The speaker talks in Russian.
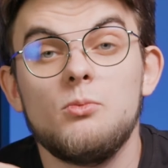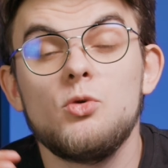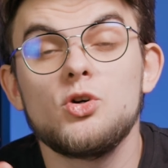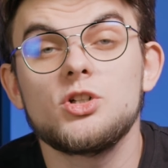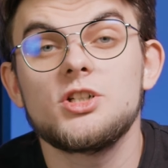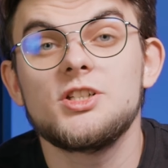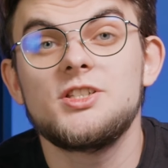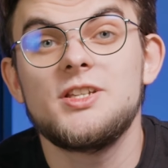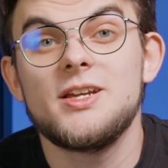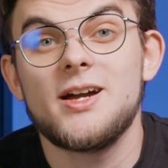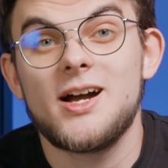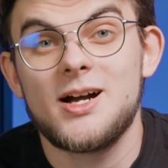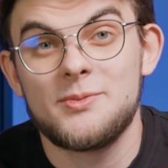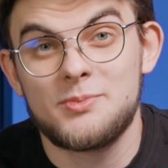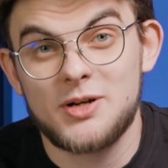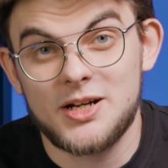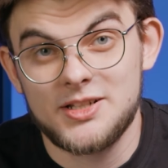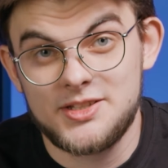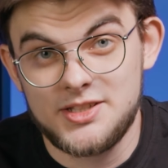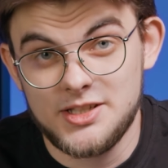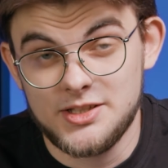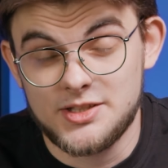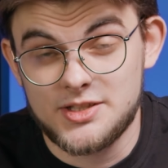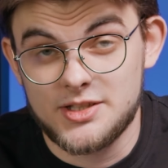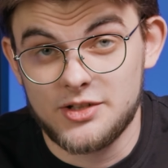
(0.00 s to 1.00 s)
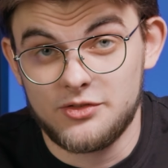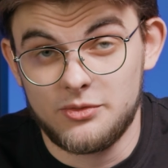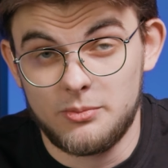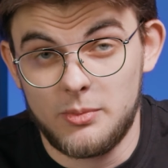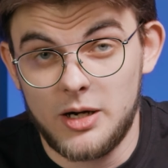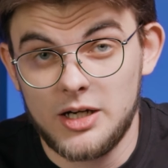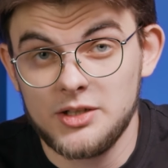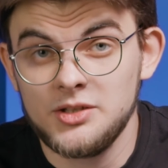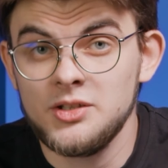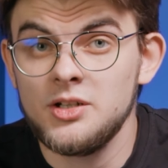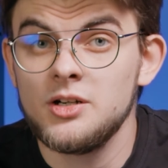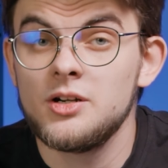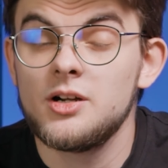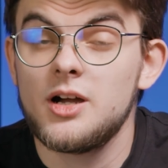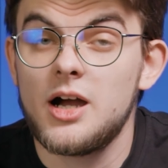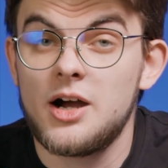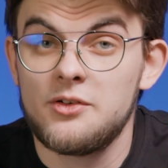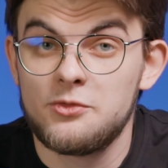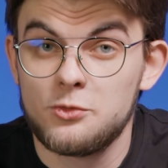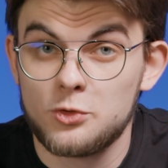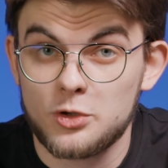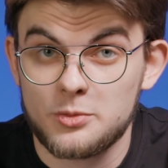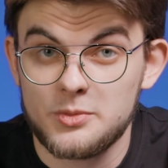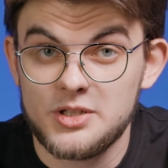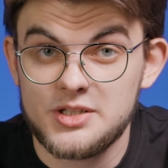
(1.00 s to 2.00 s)
можете обратиться в банк,
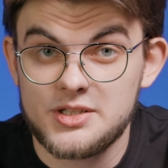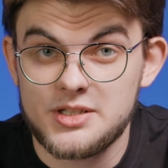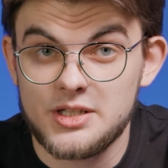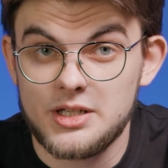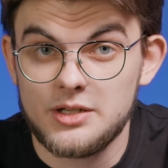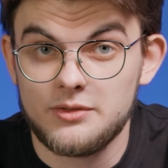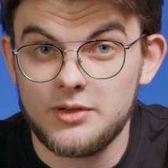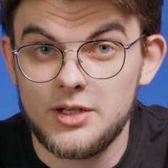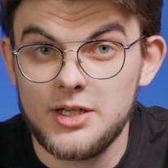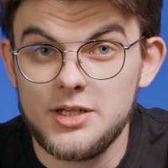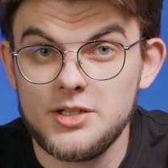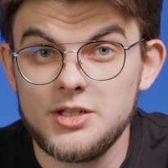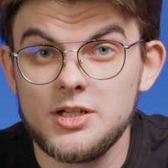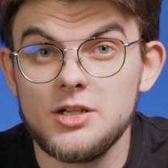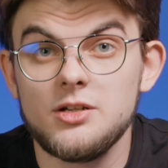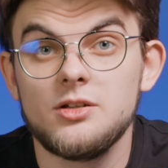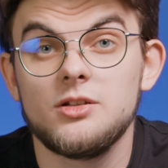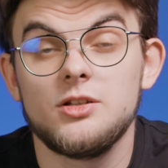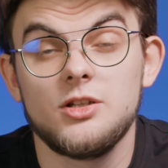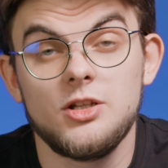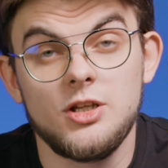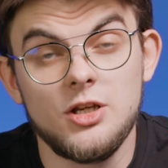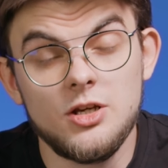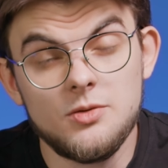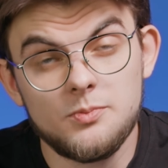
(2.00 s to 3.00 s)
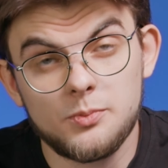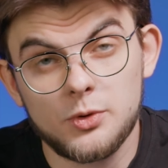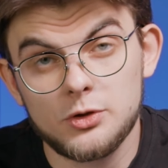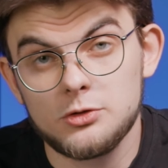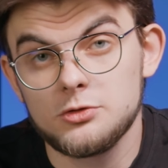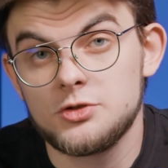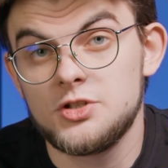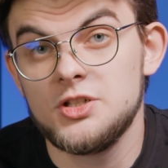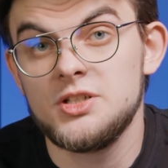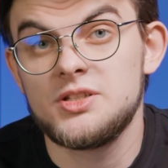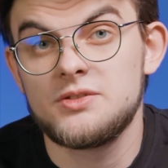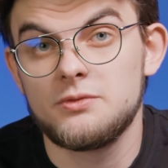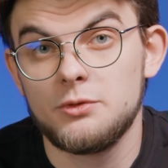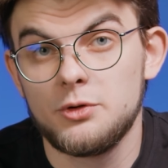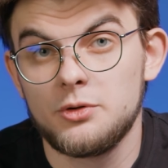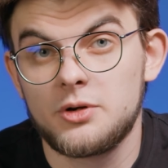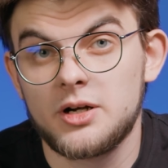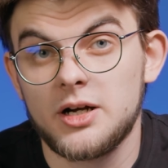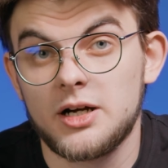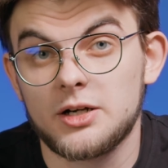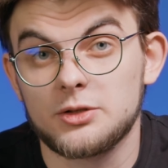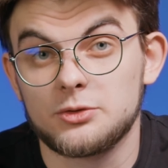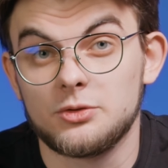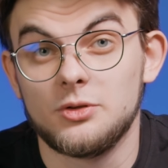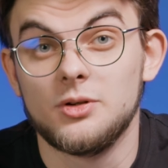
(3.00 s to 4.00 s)
оформить заявление и получить свою
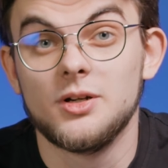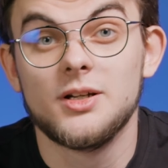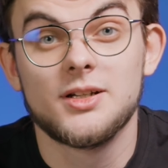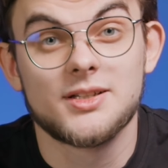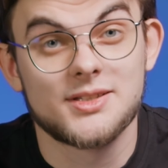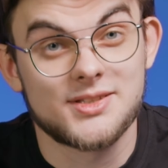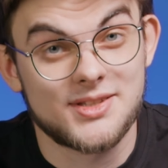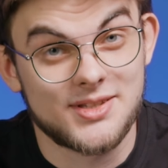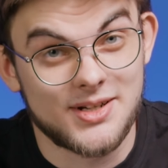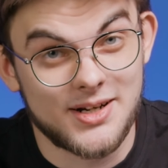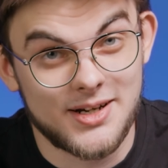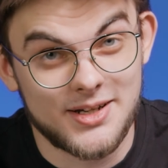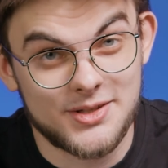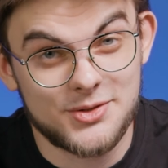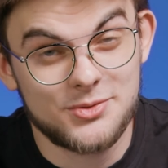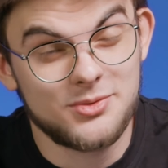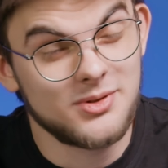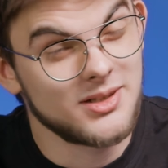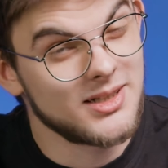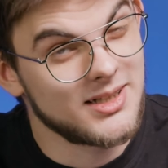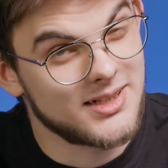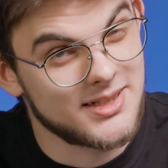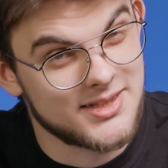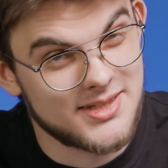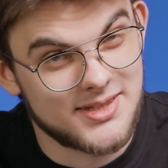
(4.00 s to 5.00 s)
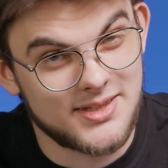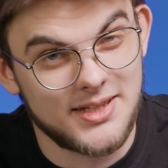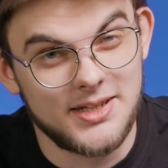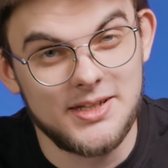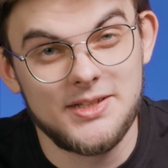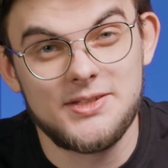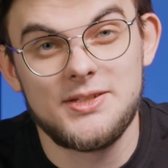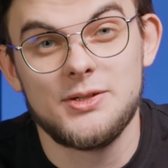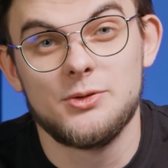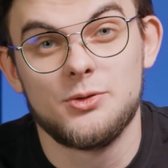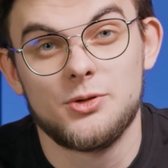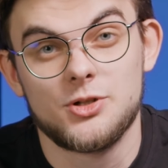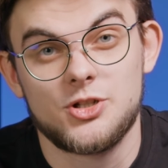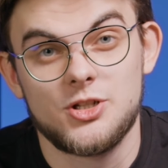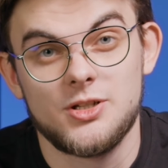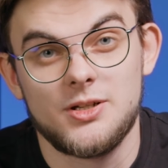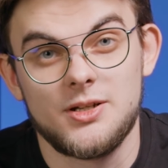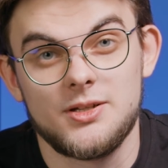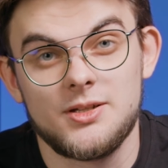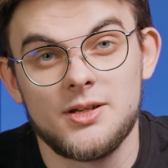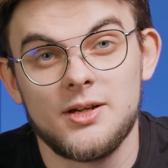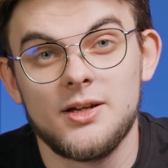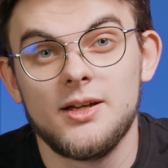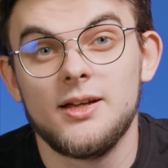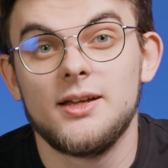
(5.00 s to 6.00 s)
карту, сразу как отстоите
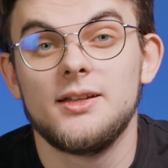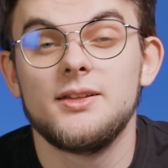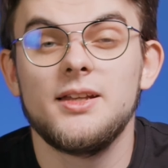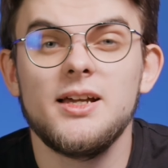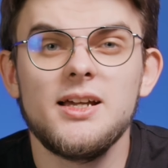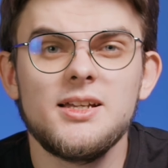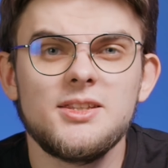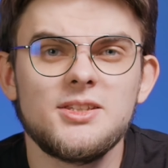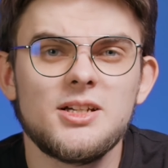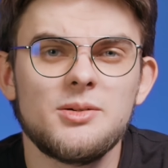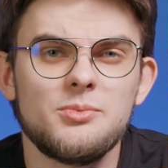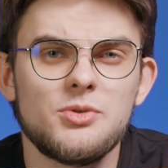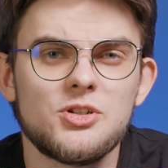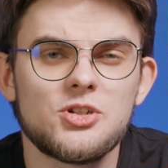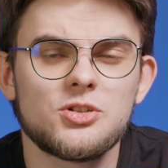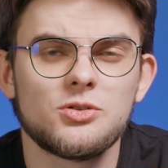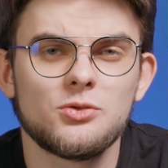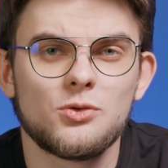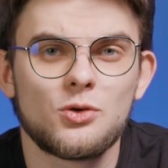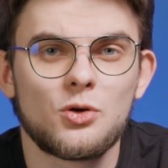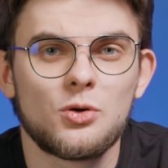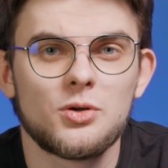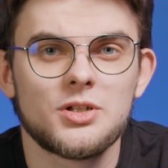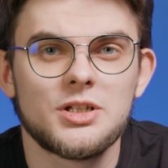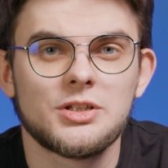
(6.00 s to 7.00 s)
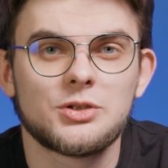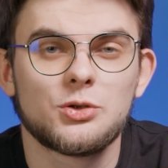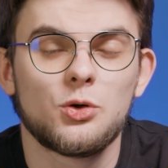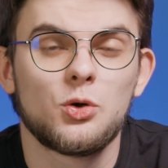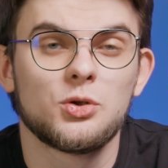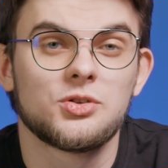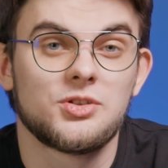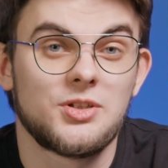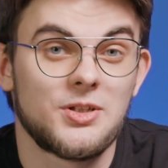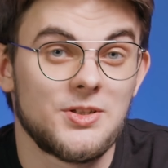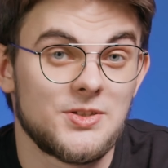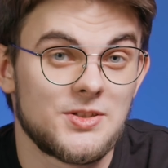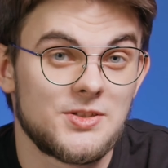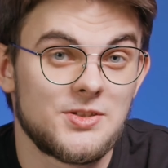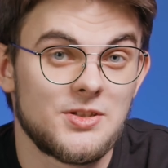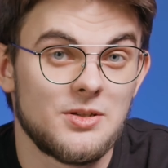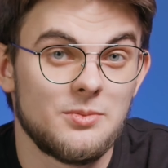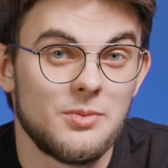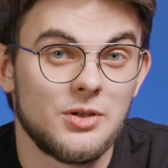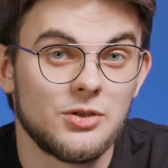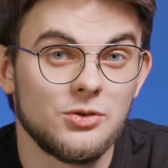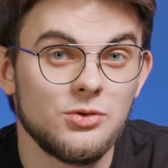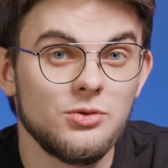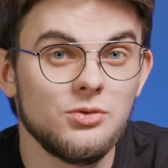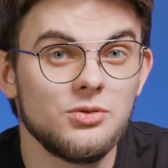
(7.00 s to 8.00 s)
очередь. На это обычно уходит от 30
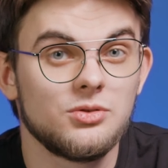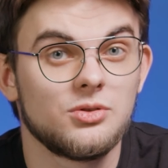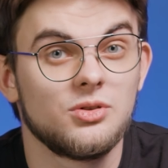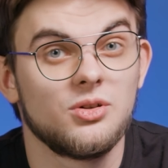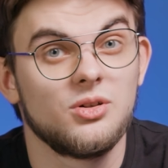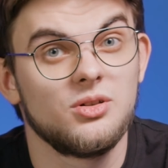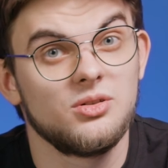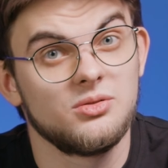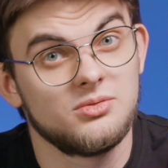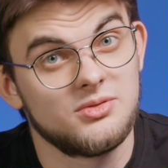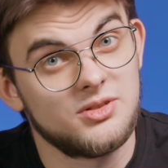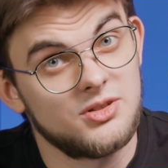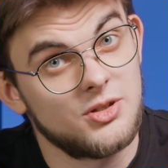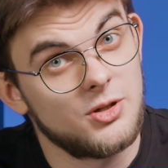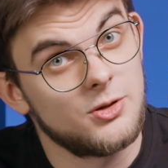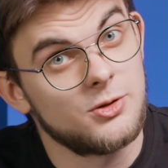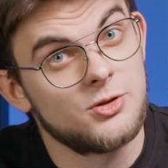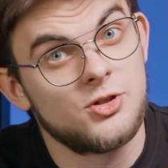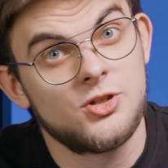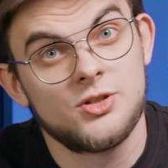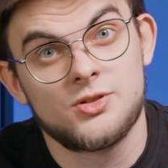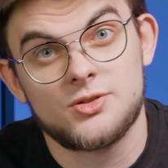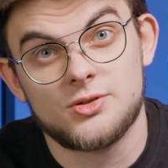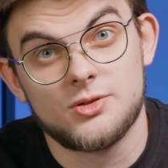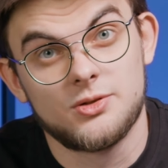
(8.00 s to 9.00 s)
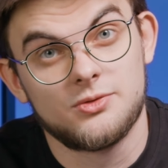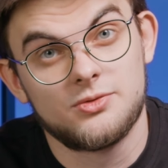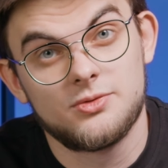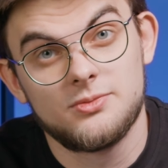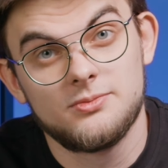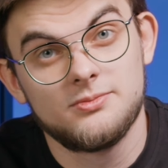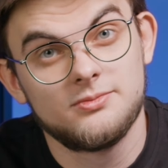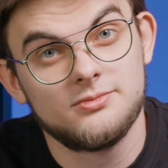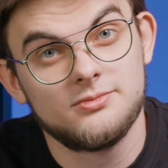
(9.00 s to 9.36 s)
минут до 3 часов.